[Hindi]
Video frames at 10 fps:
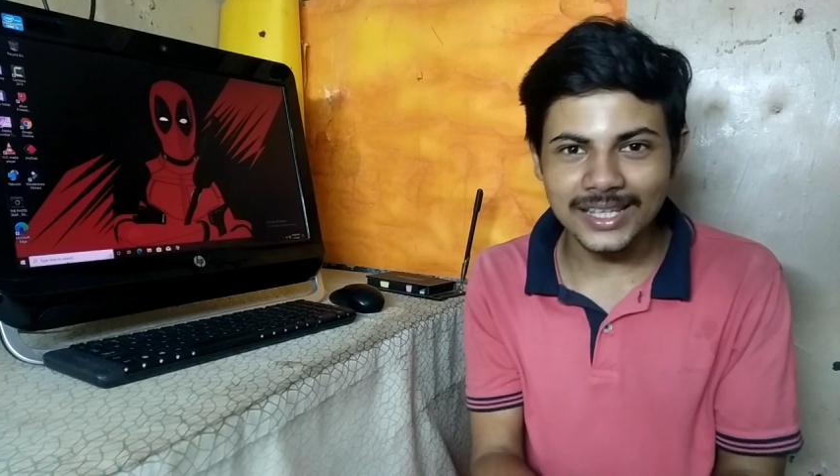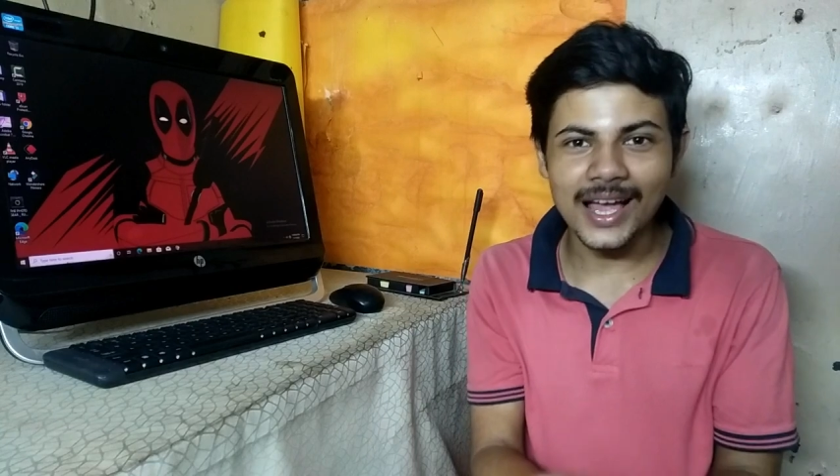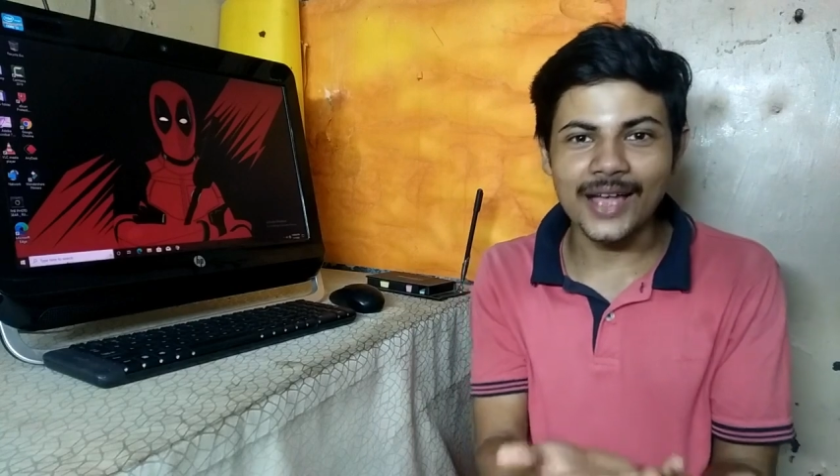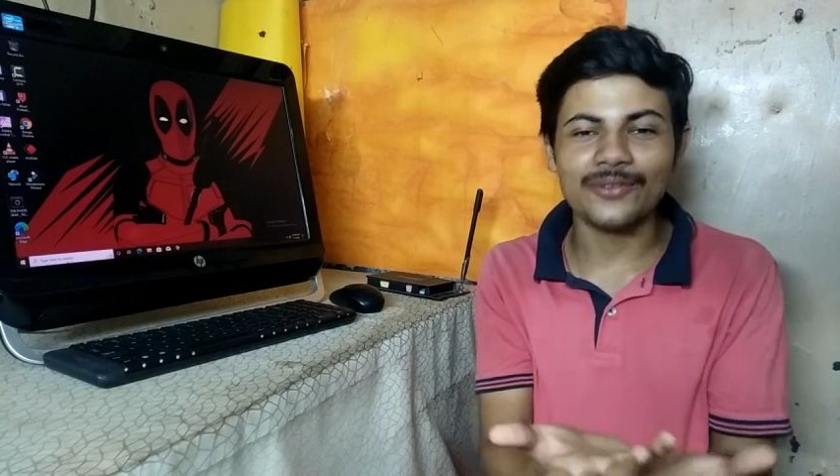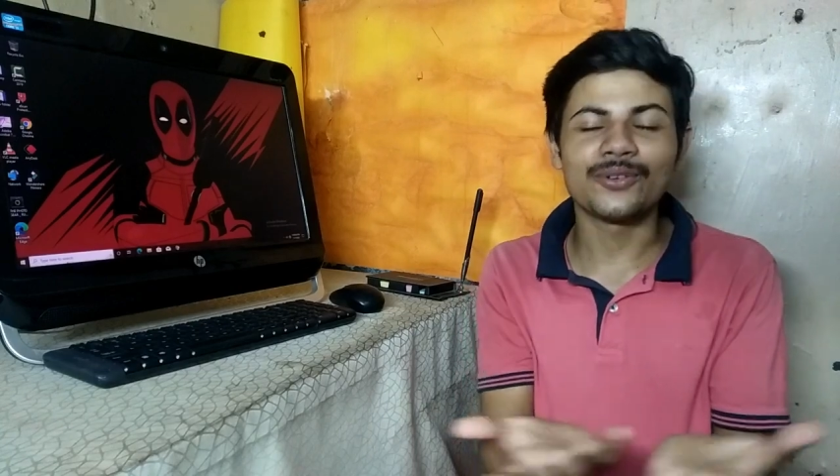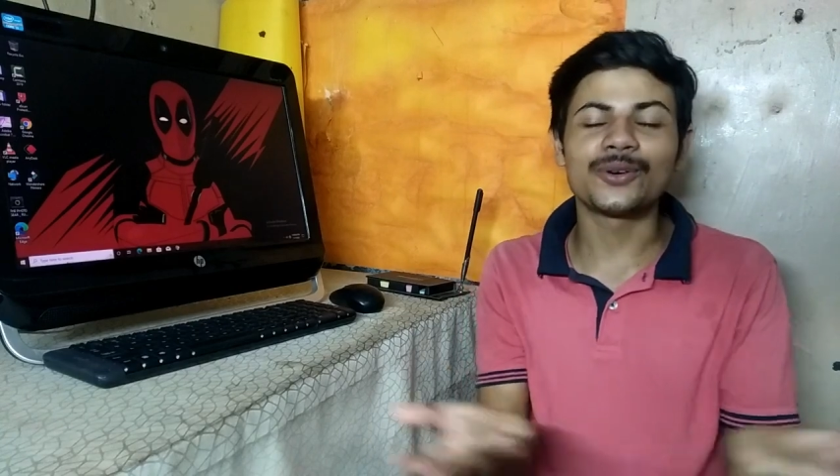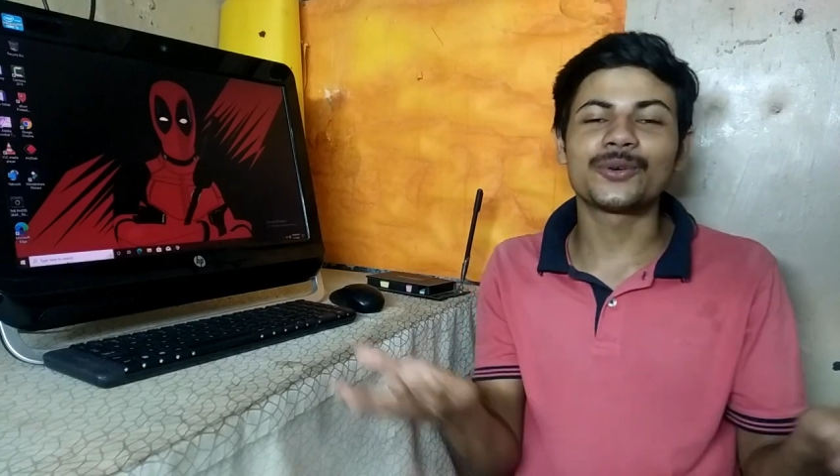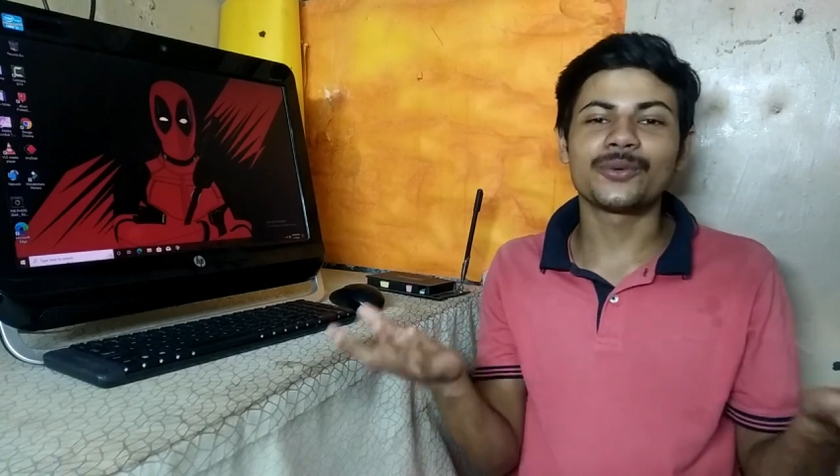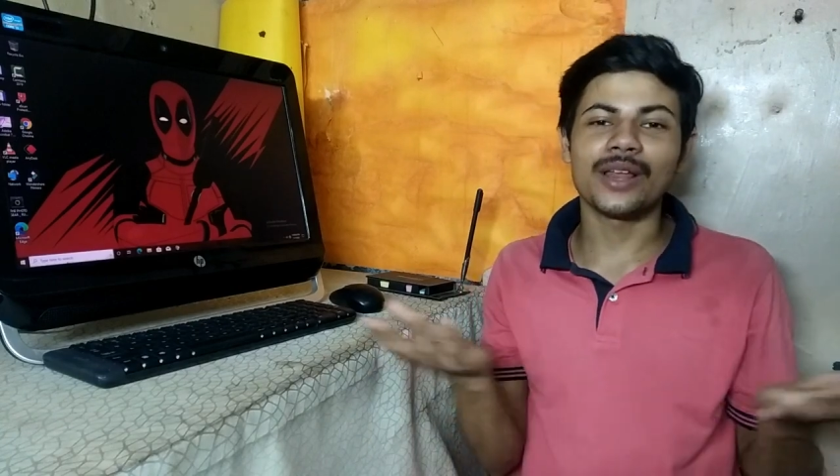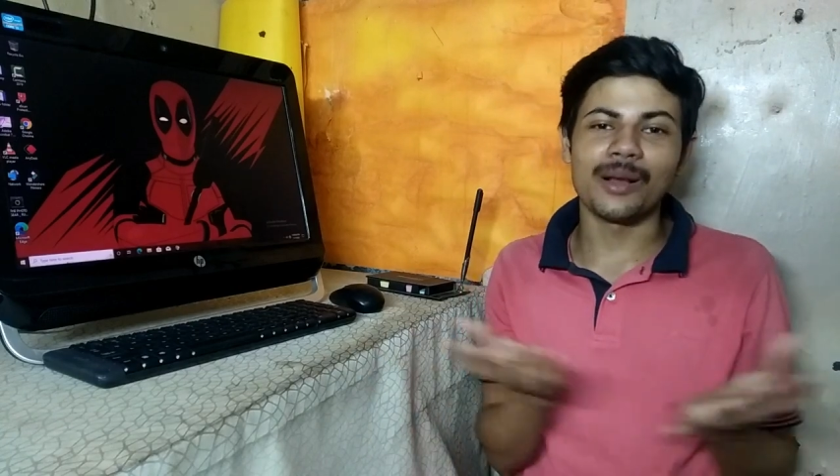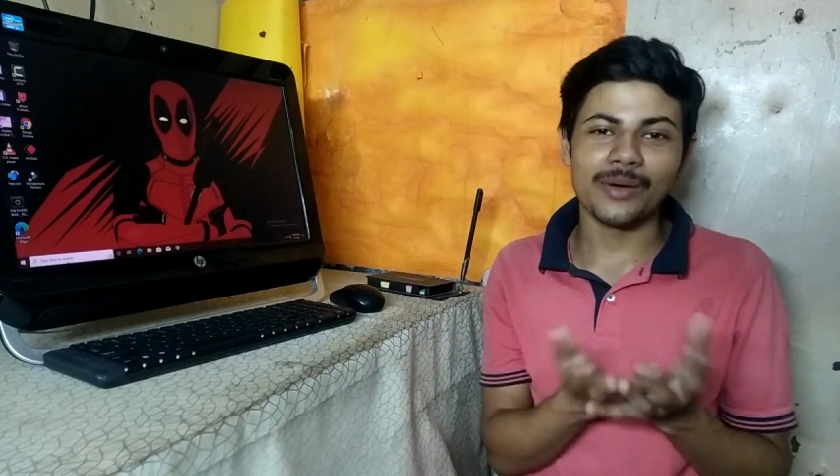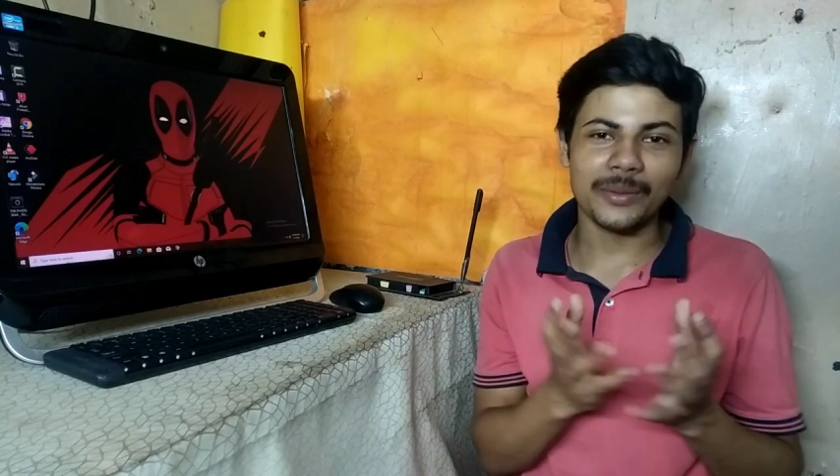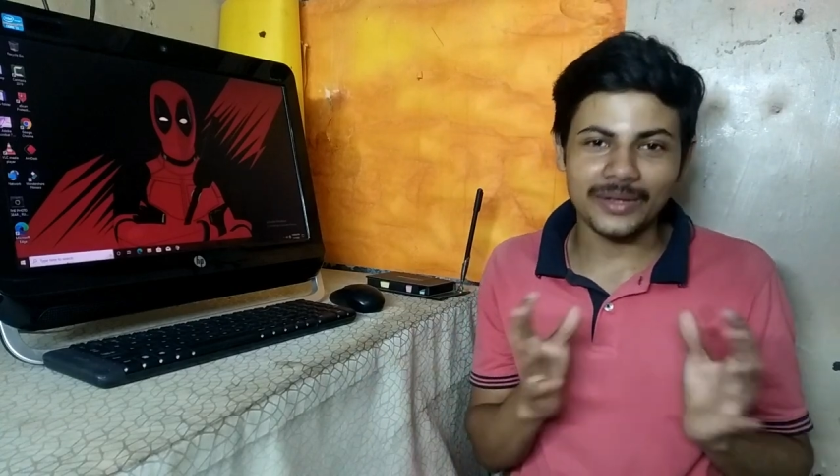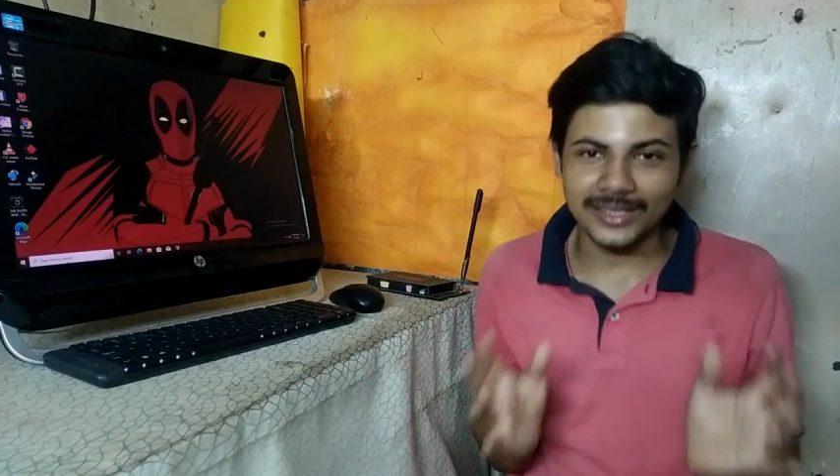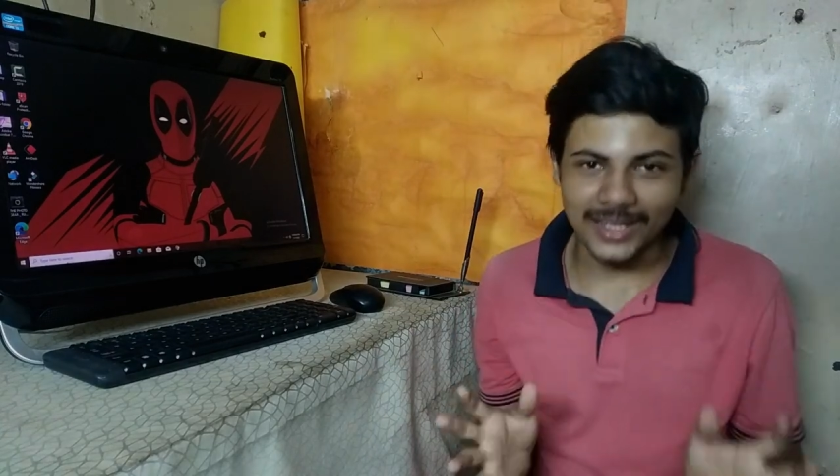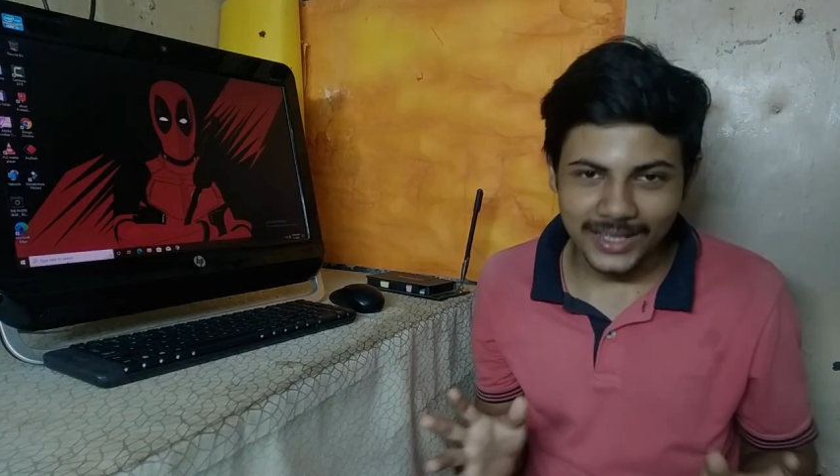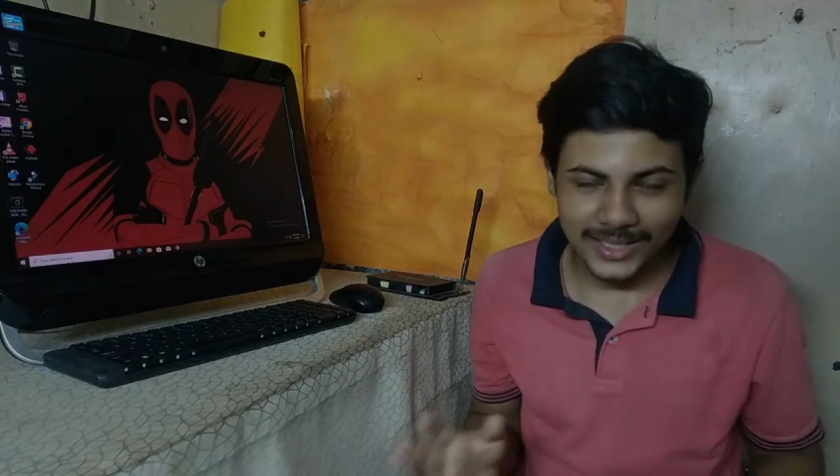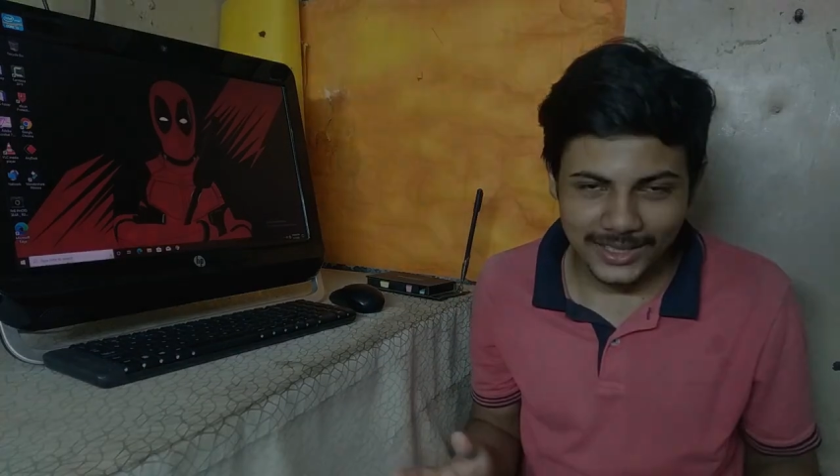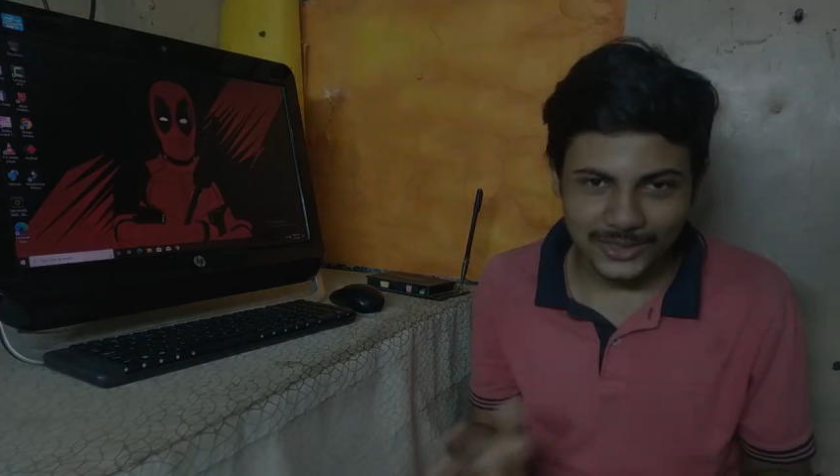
आईफोन ट्वेल्व हमारे पास नहीं है